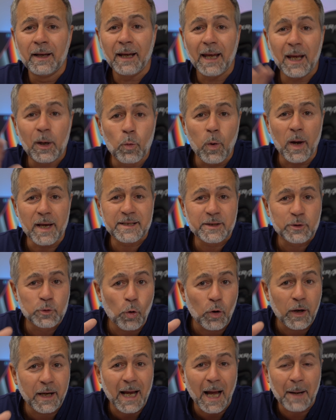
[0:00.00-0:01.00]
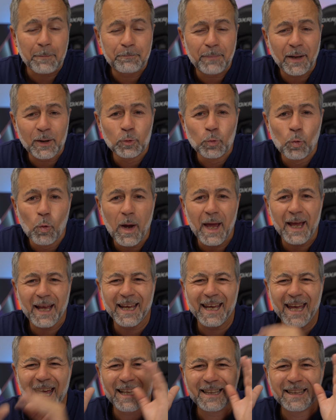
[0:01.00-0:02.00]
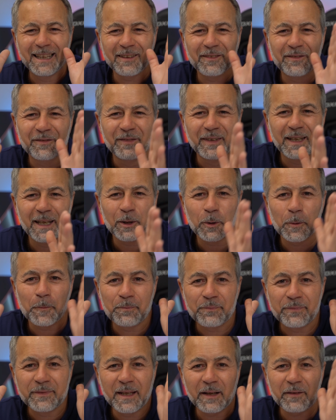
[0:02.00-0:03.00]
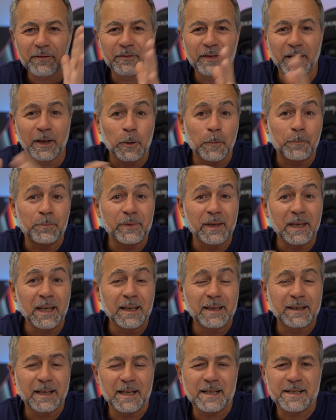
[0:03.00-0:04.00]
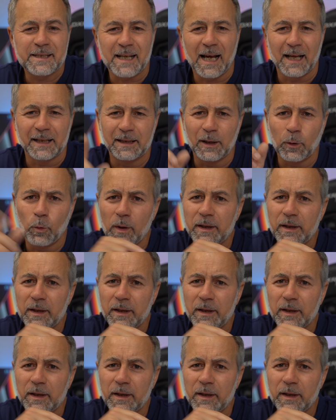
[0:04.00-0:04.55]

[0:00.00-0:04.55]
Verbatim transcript: e questo K2 che è davvero davvero interessante.